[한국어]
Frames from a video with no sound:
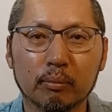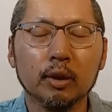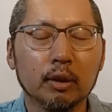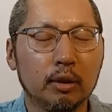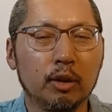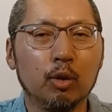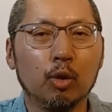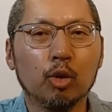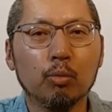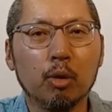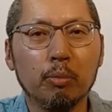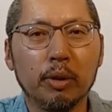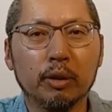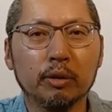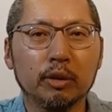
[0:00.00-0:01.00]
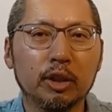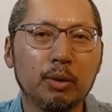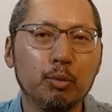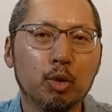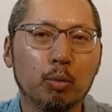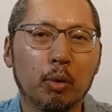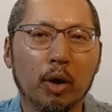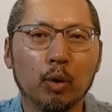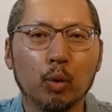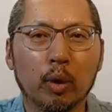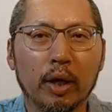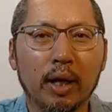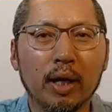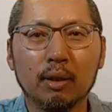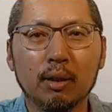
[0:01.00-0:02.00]
이러고 보면 심수봉의
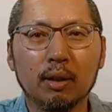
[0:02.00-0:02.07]
노래